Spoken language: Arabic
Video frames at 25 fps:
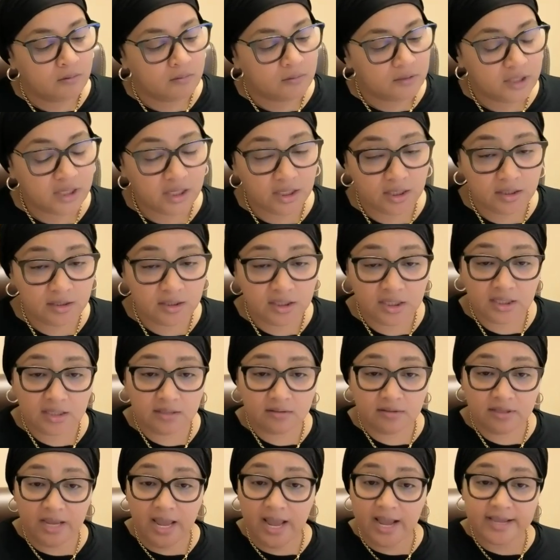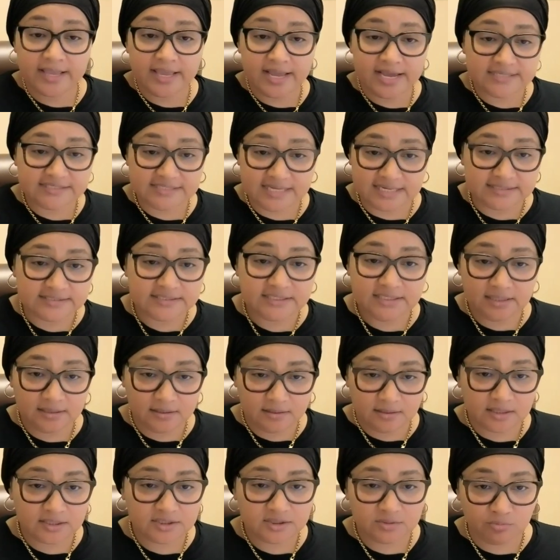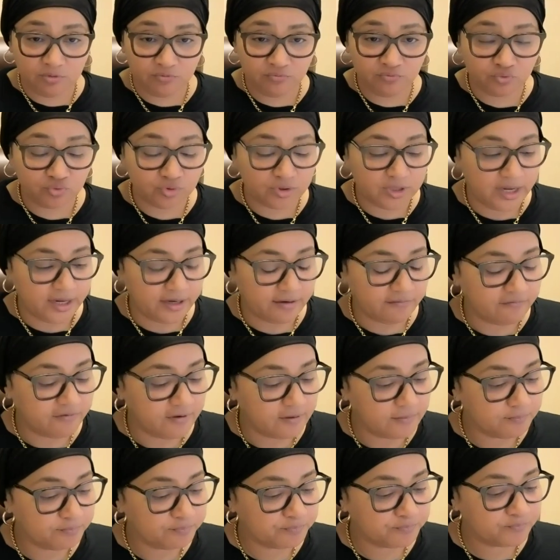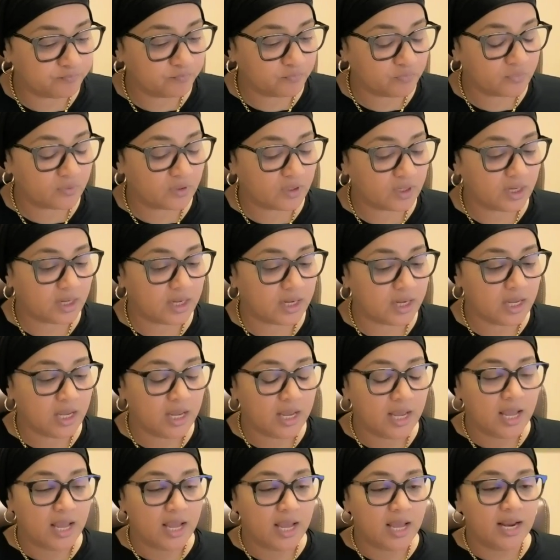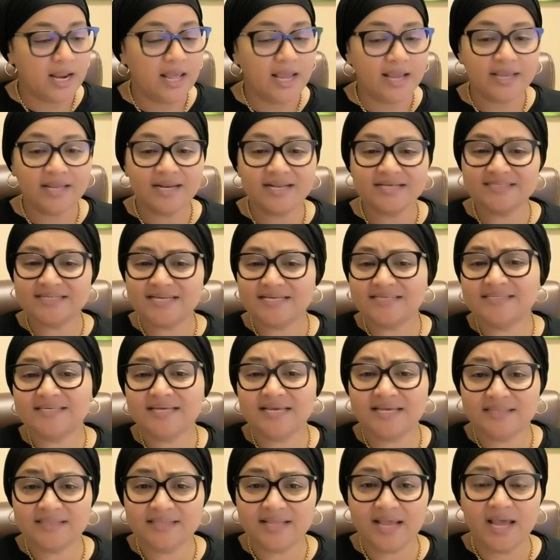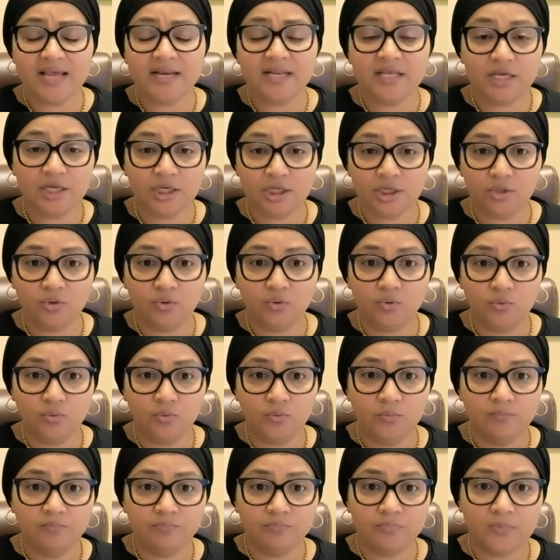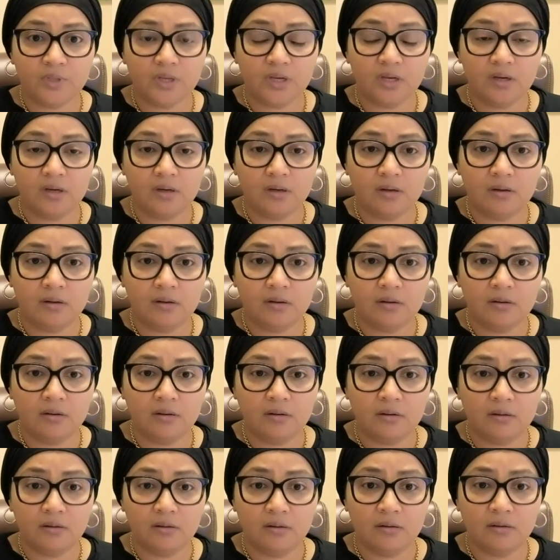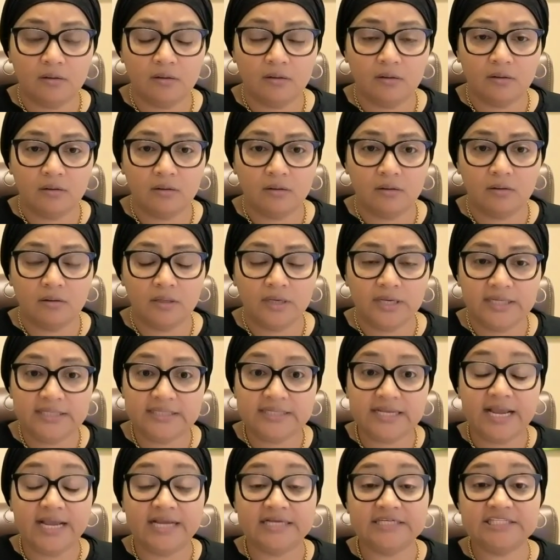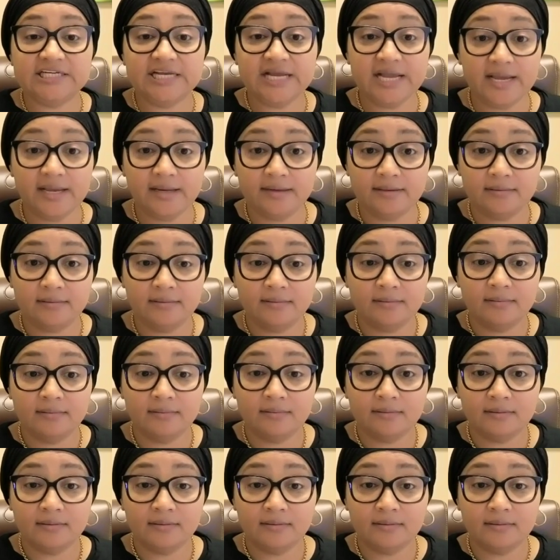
دي دي دي حاجة أساسية الناس المفروض تعرفها الحاجة الأساسية الثانية إنه آه أنت عشان